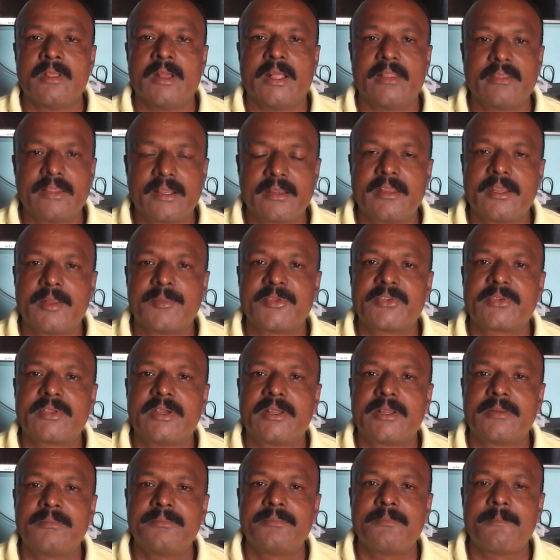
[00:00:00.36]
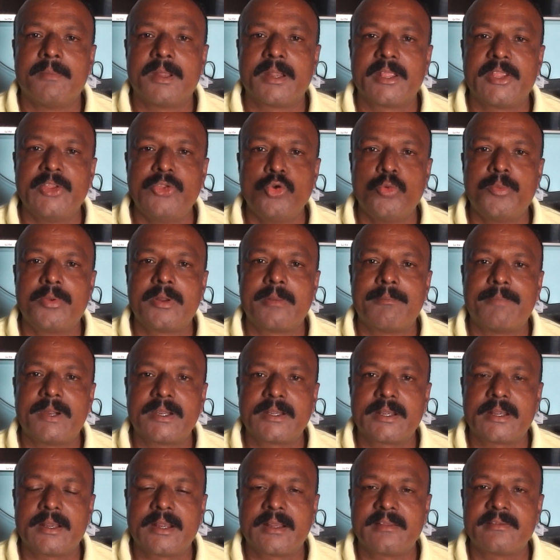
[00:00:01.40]
అందరికీ నమస్కారం మన హిందూపురం
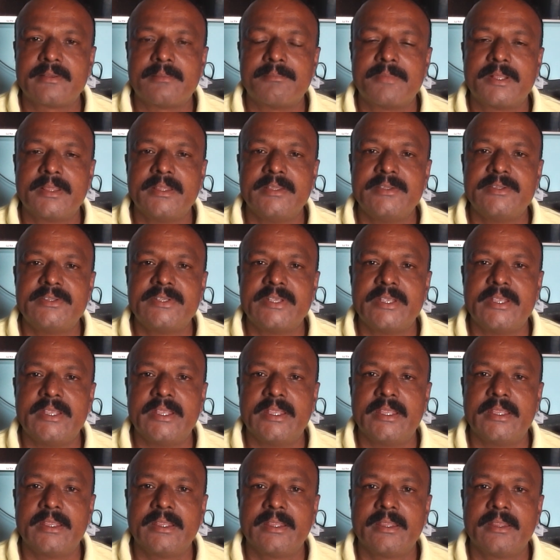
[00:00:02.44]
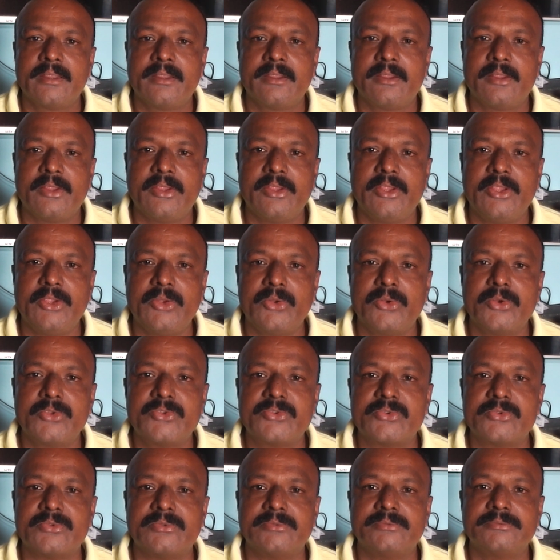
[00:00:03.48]
పట్టణానికి సంబంధించి ఈరోజు
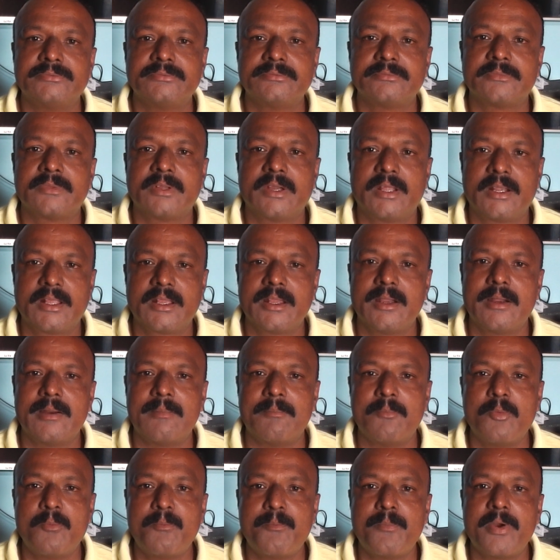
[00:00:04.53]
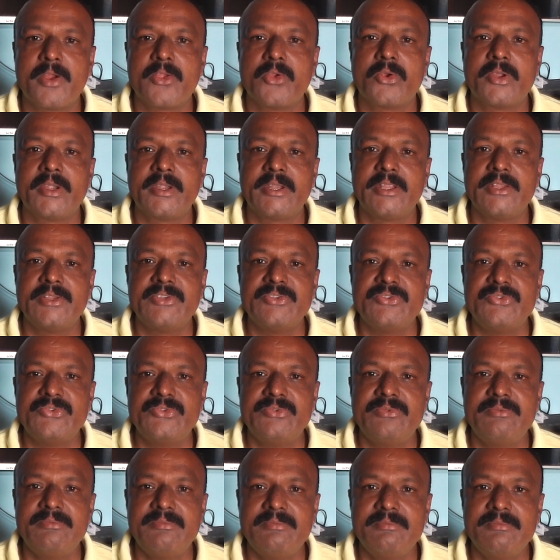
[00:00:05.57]
అనగా ముప్పై ఒకటి
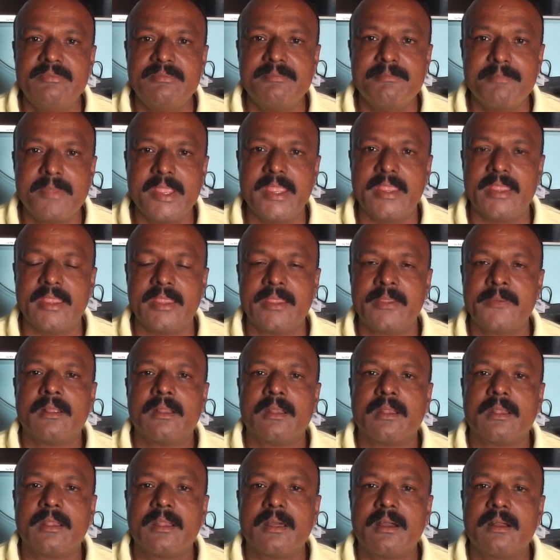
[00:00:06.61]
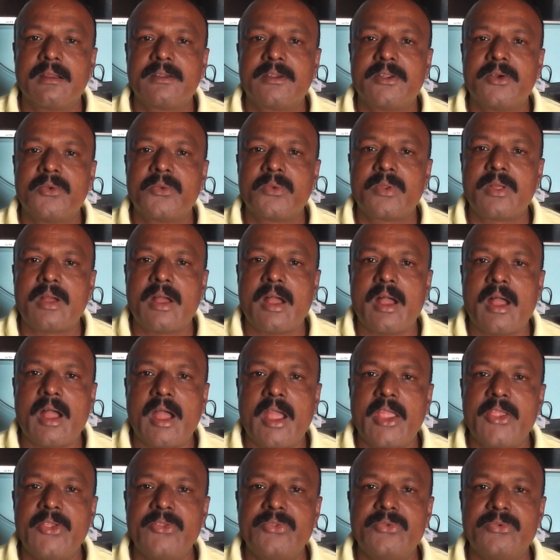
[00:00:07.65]
మే లాక్డౌన్
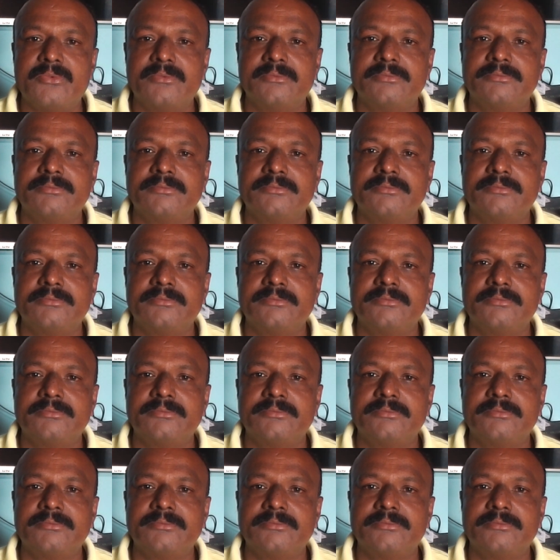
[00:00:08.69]
ఐదు